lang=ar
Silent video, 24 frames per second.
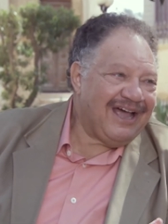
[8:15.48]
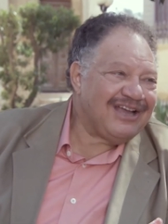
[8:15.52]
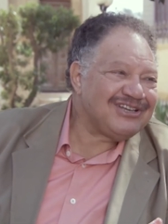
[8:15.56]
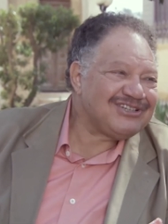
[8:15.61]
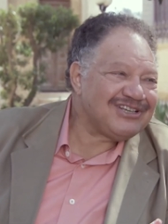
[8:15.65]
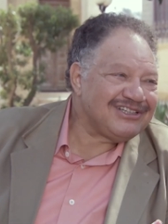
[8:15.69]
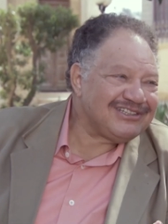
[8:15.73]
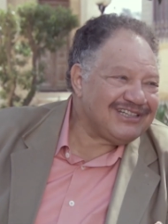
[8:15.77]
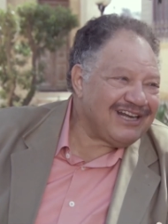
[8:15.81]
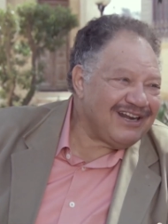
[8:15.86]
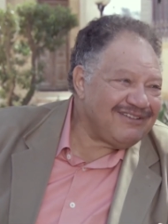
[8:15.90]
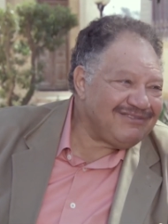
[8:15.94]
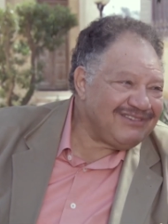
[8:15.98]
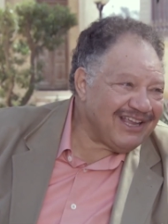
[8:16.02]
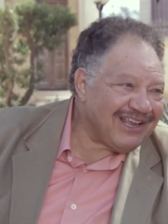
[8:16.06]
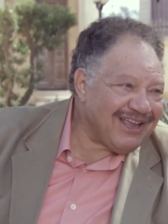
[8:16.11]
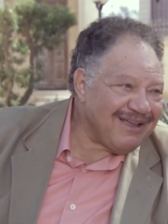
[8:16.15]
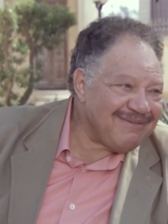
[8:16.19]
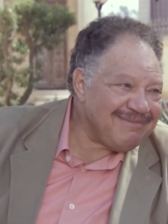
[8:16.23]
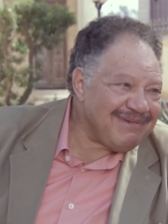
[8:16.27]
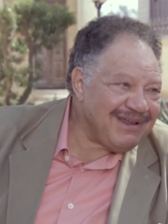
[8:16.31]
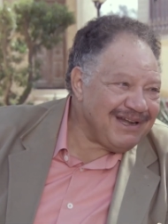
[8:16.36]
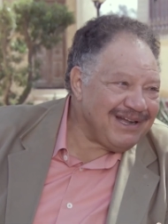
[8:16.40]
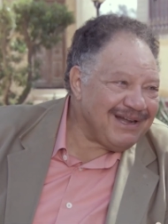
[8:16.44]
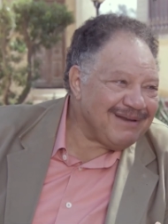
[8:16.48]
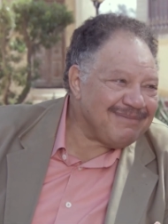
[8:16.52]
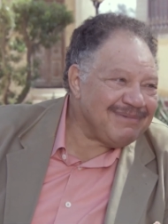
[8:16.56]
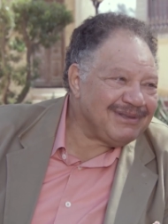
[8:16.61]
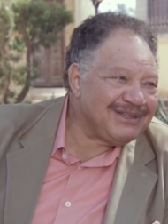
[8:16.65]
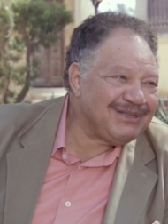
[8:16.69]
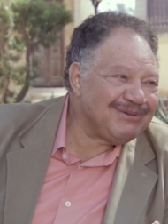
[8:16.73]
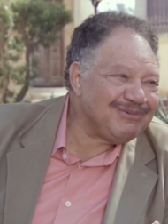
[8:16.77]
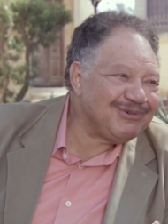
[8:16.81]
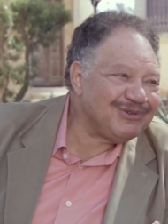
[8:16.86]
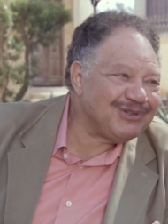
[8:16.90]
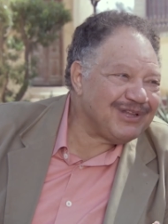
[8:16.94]
10000 ده كمان
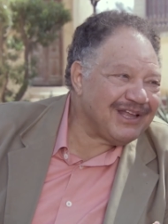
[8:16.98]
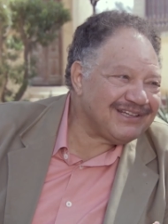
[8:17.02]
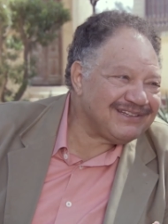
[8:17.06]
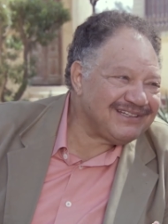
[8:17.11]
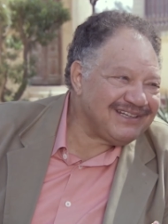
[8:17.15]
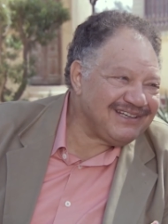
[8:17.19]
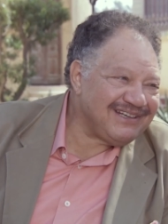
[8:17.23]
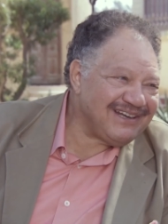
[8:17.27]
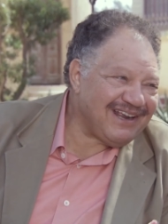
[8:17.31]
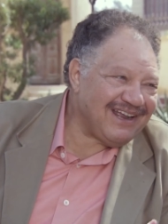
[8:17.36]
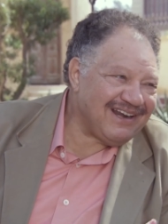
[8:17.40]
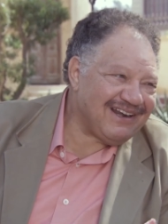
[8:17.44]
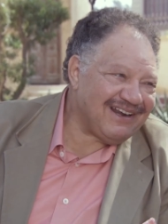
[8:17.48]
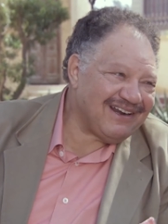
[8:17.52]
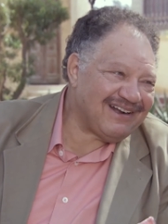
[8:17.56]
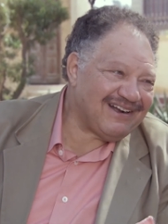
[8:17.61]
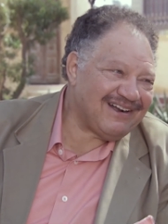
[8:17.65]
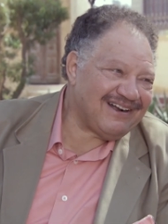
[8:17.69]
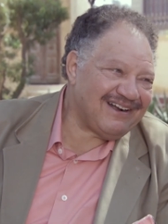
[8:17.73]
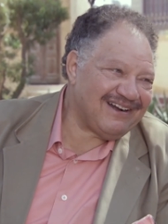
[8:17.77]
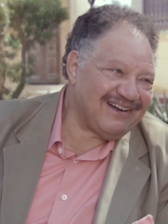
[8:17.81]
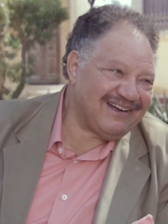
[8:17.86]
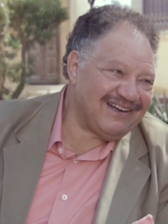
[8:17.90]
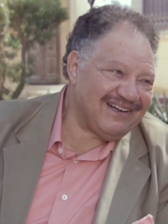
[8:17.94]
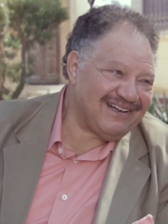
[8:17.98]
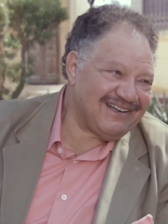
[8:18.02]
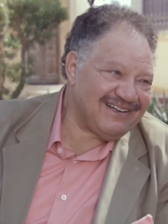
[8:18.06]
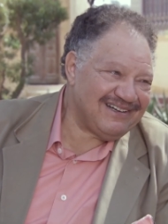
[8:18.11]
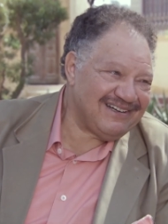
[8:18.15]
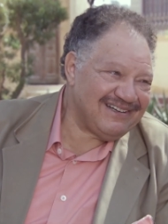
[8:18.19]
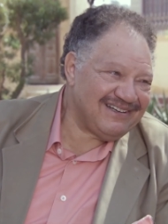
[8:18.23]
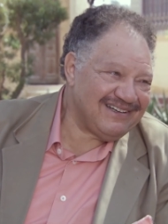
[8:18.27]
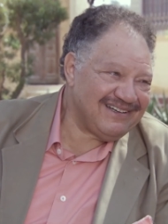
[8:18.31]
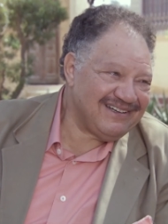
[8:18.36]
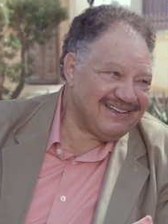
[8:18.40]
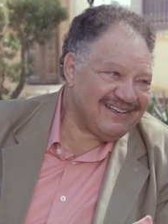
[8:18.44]
لما تبقوا ضاغطين على الراجل
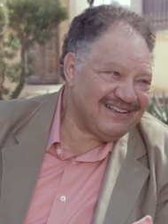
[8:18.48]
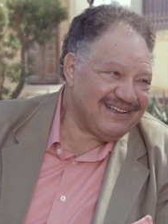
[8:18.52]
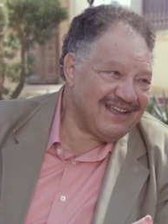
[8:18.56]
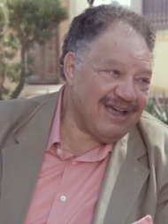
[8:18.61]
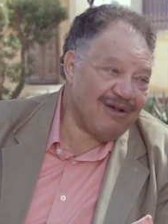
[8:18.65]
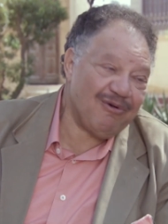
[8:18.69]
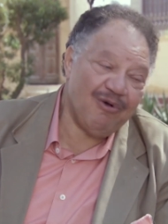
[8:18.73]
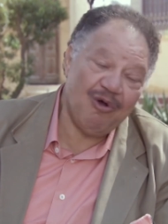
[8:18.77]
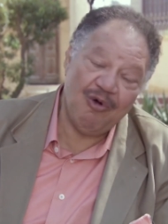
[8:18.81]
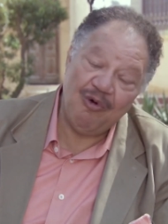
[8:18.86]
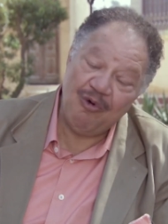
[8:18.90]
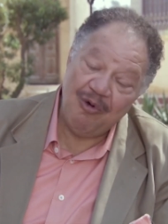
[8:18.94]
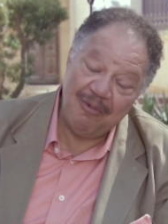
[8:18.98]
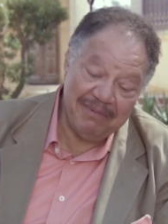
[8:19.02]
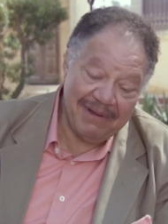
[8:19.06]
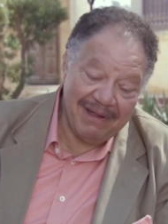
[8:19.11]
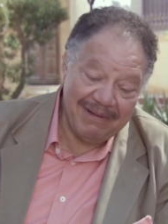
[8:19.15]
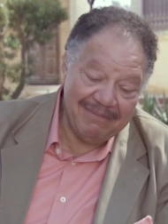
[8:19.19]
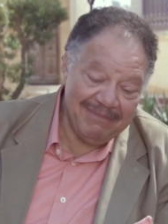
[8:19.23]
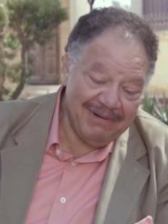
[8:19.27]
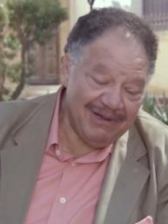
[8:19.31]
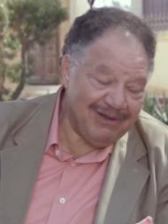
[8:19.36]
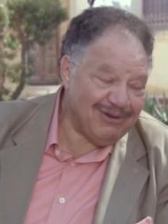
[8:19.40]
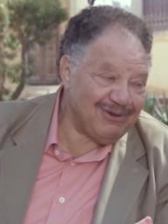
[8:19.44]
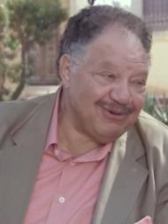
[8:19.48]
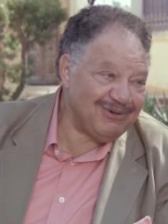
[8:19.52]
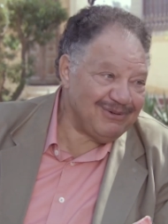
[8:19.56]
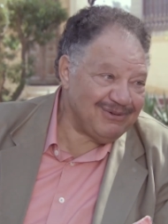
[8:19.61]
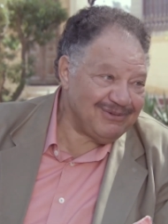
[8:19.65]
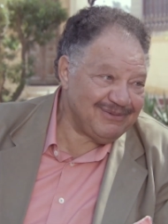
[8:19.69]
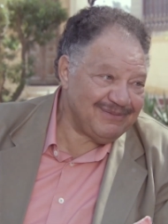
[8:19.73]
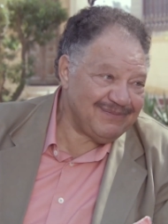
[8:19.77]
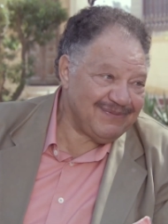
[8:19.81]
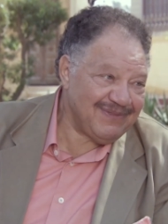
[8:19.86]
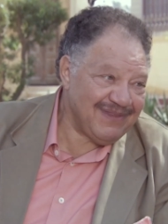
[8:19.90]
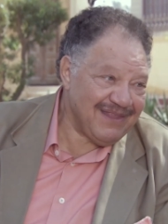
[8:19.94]
او هو مجاملكم
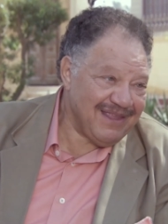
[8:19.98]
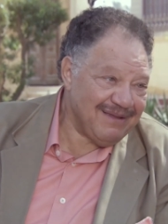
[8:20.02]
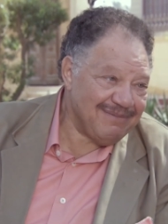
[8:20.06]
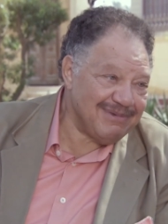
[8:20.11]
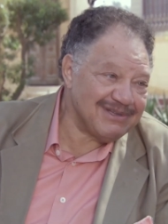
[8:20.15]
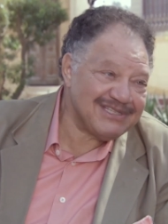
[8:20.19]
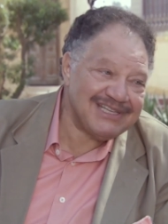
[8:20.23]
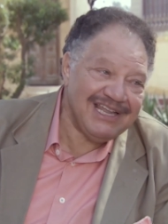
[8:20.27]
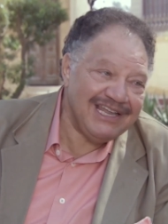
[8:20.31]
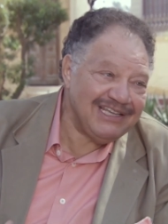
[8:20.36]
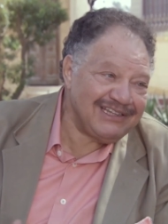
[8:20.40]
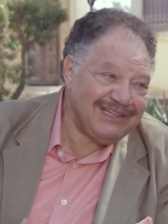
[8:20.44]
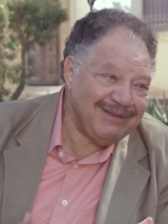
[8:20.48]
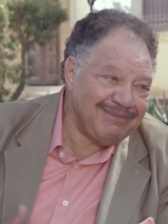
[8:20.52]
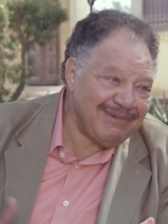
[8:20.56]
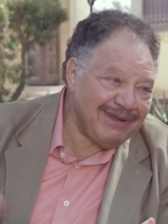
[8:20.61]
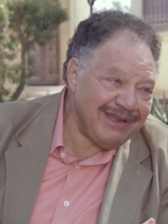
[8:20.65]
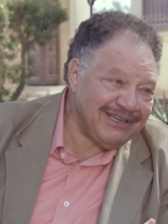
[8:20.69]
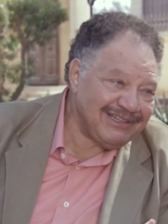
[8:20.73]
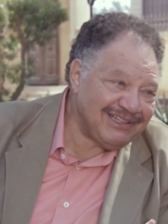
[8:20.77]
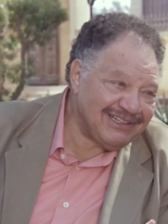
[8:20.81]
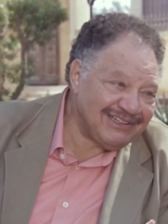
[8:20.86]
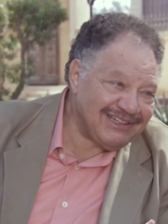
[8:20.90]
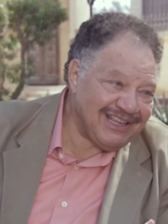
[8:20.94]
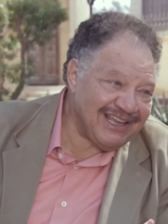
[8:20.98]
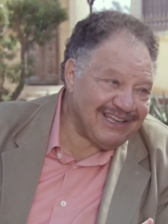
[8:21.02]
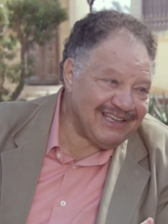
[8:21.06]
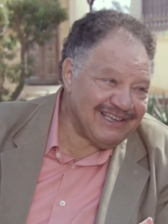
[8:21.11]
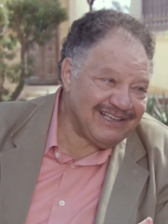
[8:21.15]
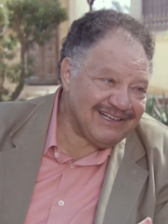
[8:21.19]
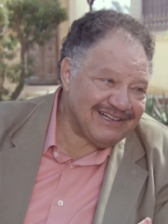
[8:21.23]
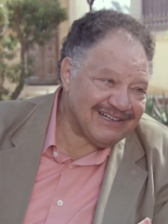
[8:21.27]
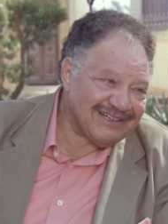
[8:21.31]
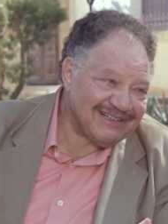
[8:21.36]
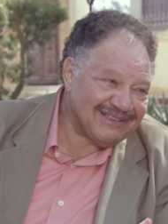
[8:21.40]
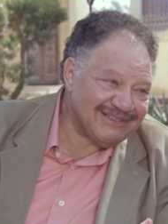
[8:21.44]
بس هي دي ميه
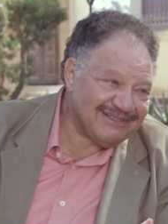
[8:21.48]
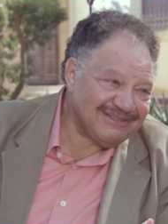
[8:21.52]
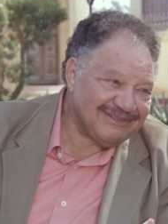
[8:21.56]
التأجير